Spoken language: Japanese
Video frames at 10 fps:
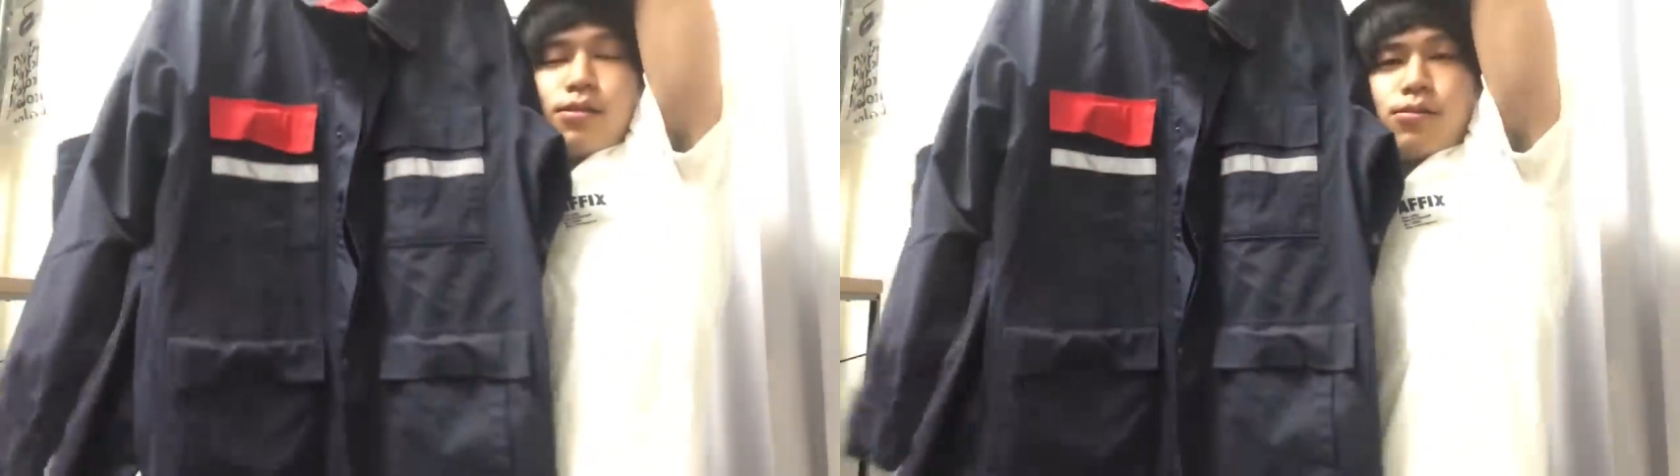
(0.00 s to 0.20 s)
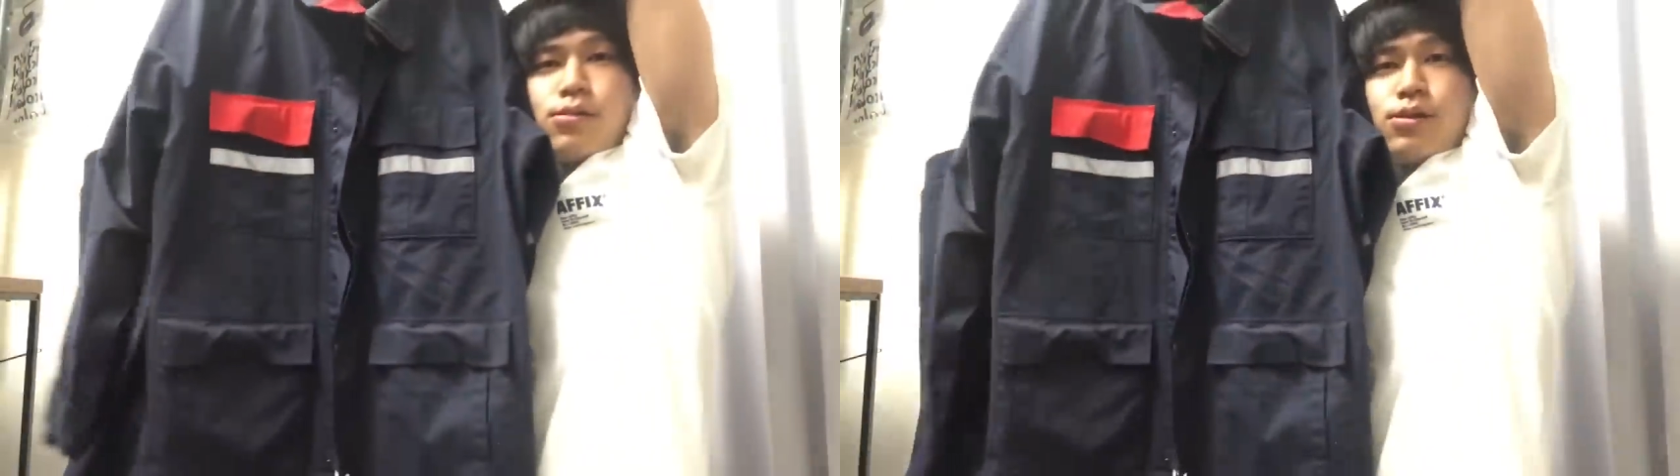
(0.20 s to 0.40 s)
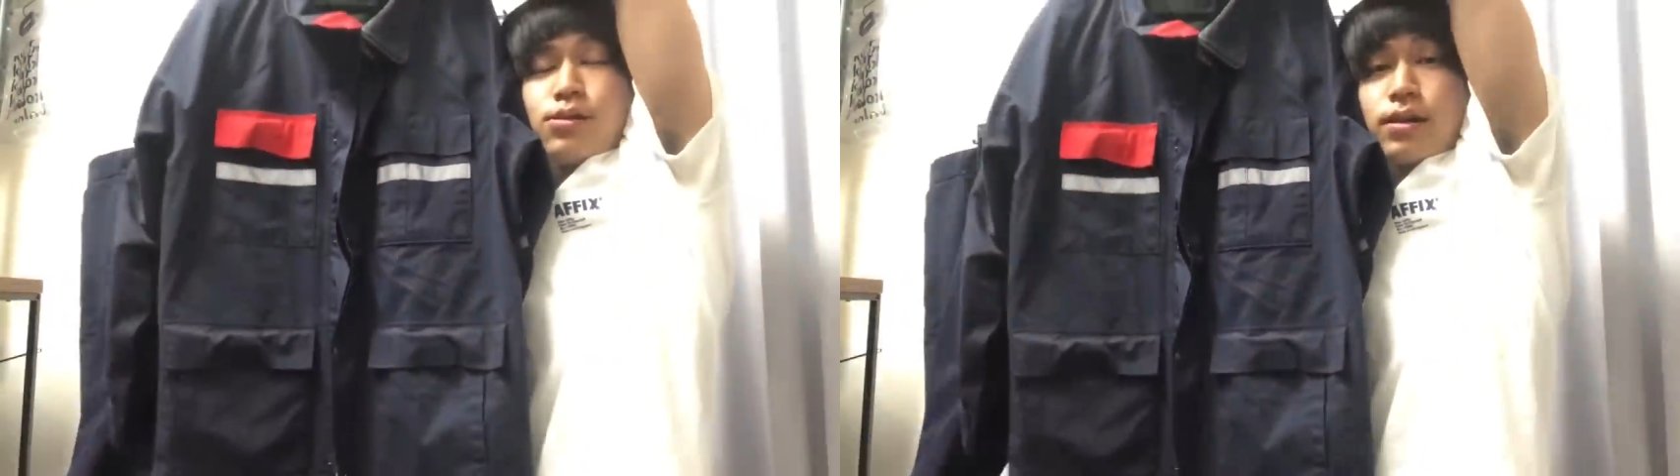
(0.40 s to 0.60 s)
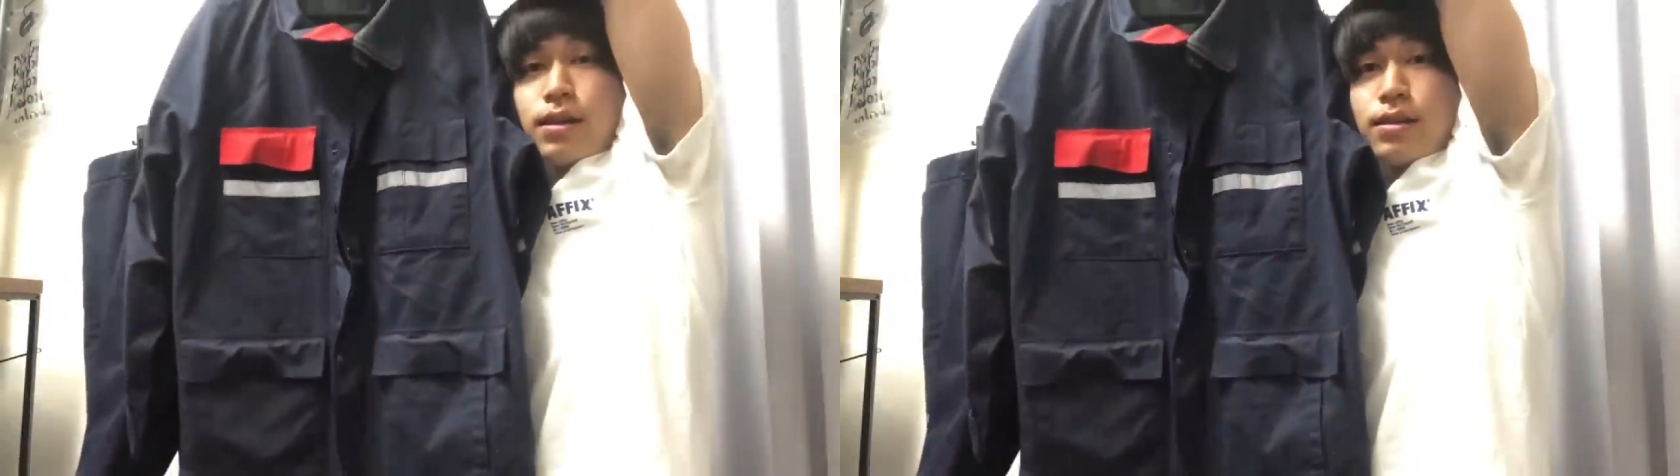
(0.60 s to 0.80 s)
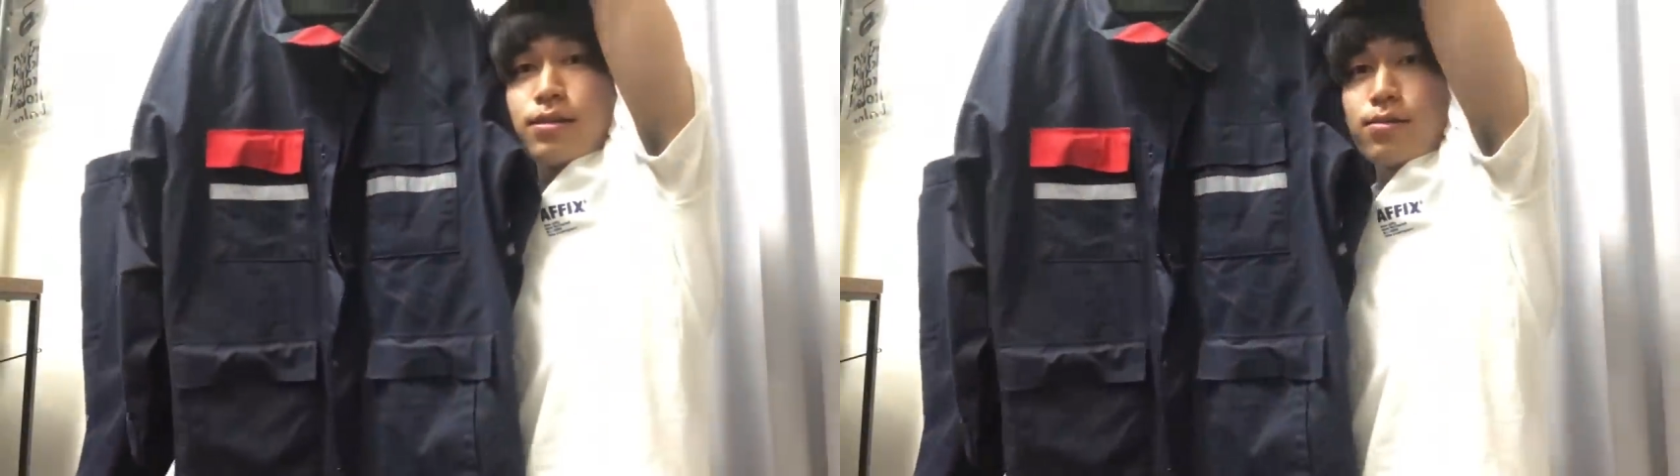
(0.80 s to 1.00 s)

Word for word: こういう感じ